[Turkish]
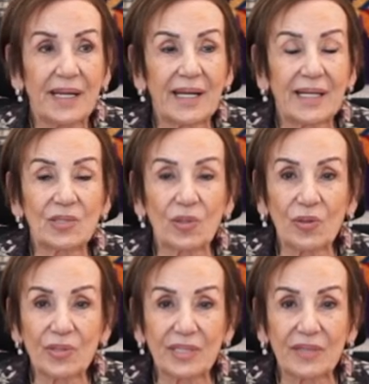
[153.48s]
E, son
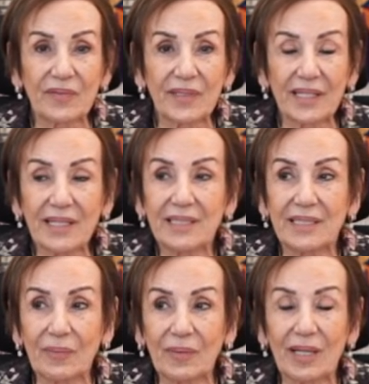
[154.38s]
sınıfta
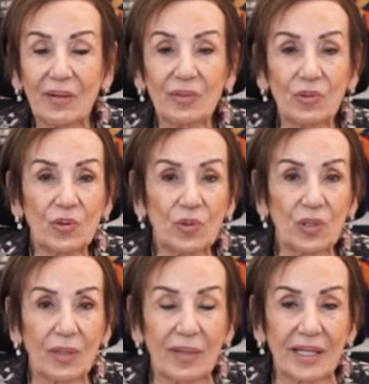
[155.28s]
yapılan
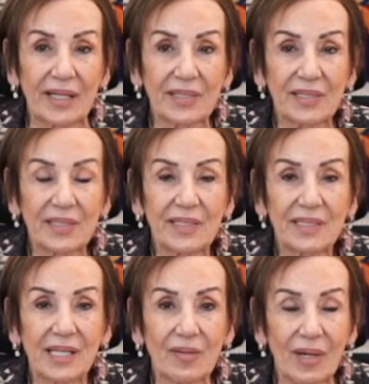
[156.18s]
uygulamalar
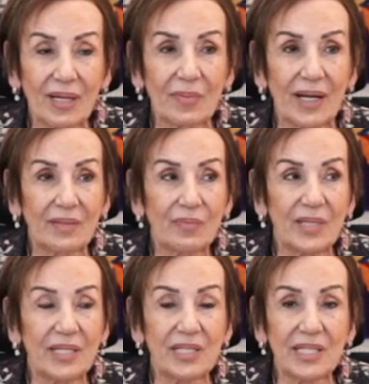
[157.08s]
tamamen
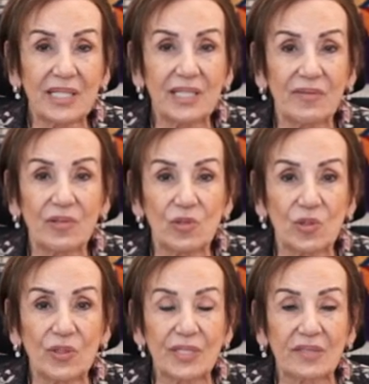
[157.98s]
1, 2 ve 3.
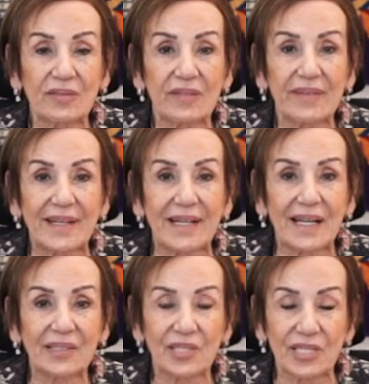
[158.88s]
sınıfta
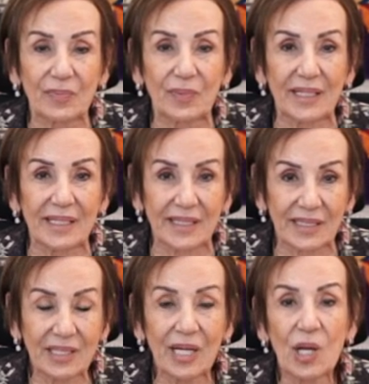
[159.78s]
verilen
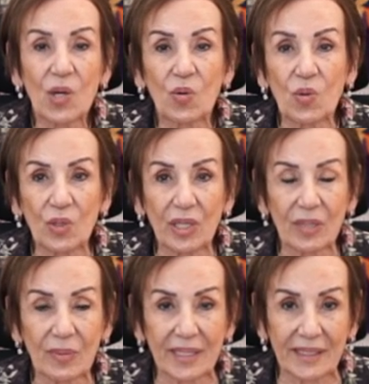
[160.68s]
disiplinlerin
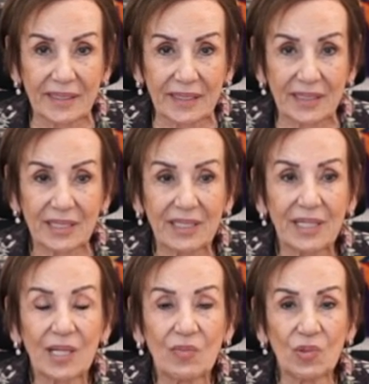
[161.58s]
uygulamalarıdır.
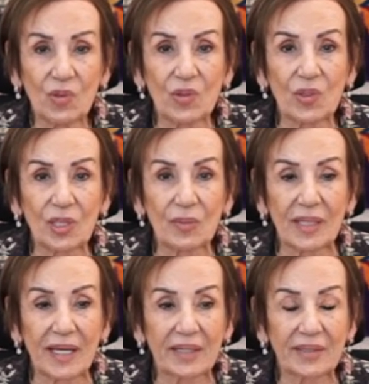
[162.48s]
Bu
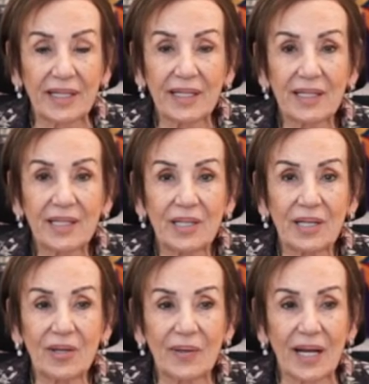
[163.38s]
uygulamalarda
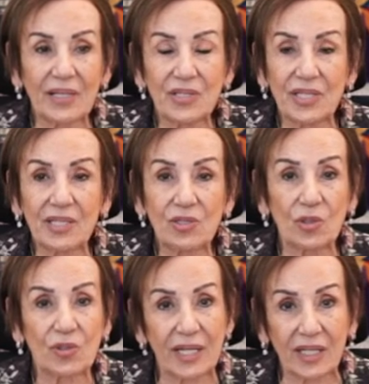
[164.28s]
öğrenciye
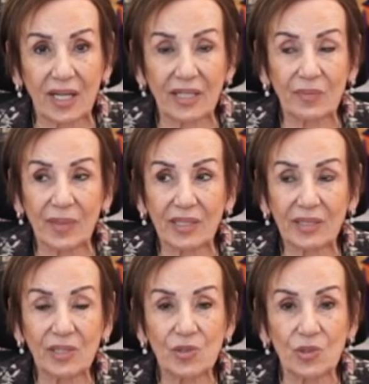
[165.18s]
çok şey
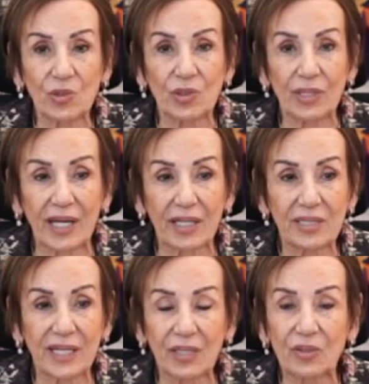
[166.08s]
katmakta. Çünkü te-
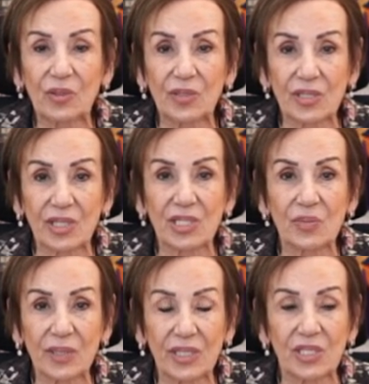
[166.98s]
sektörde
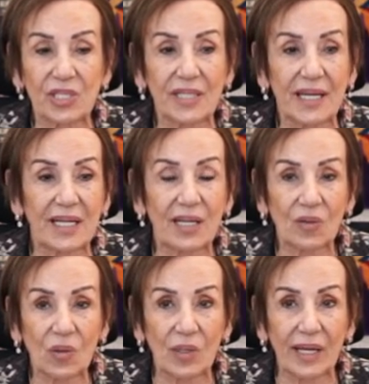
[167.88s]
çalışmak için
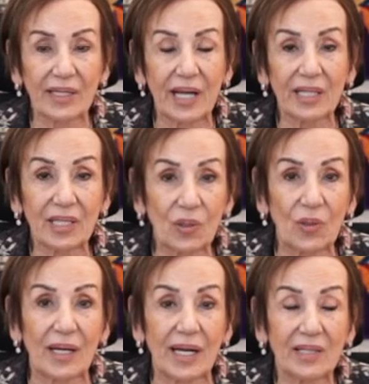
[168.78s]
gerekli olan
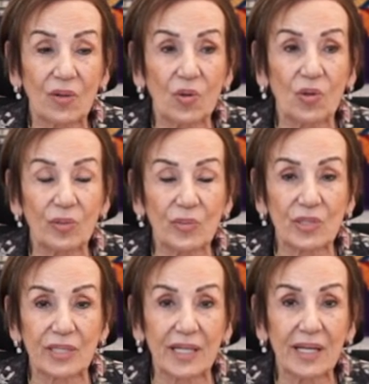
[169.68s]
atölyeler
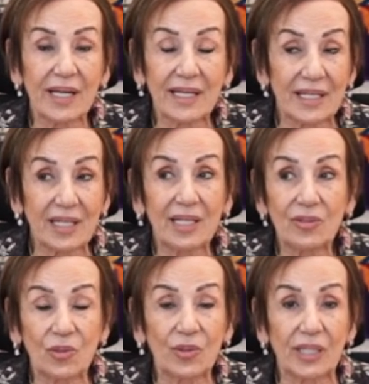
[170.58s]
okulumuzda ki
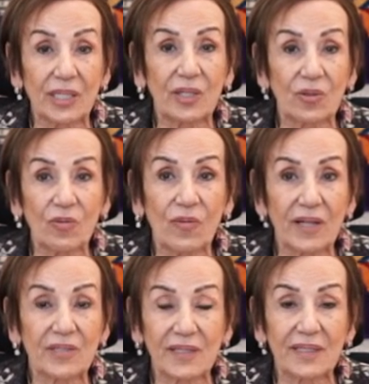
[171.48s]
Türkiye'deki
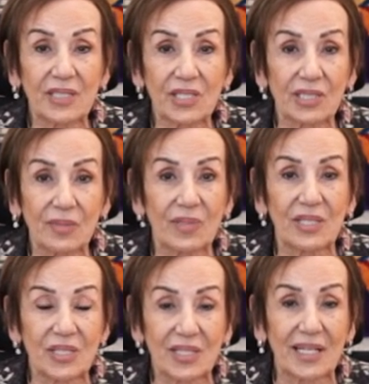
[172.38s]
üniversiteler içinde
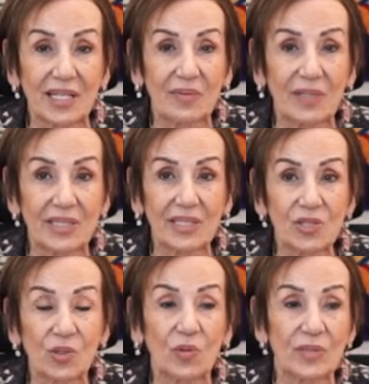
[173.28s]
birinci gelebiliriz.
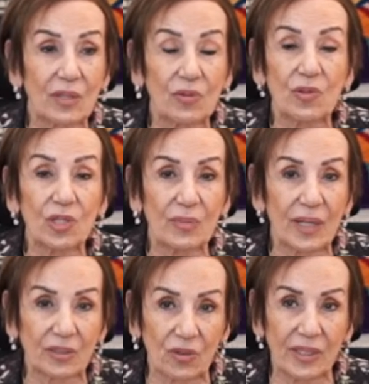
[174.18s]
Çok güzel uygulama
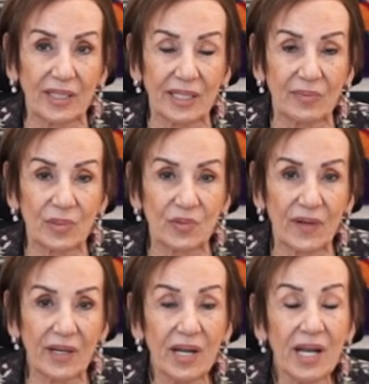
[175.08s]
atölyelerimiz
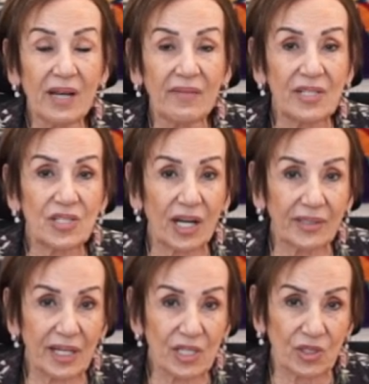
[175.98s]
var ve
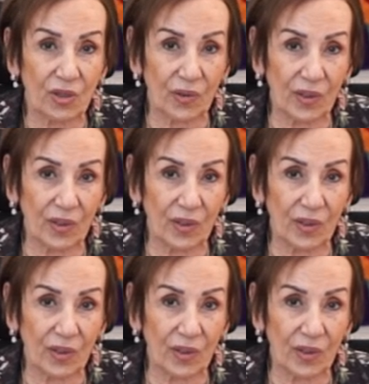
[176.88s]
çağdaş e,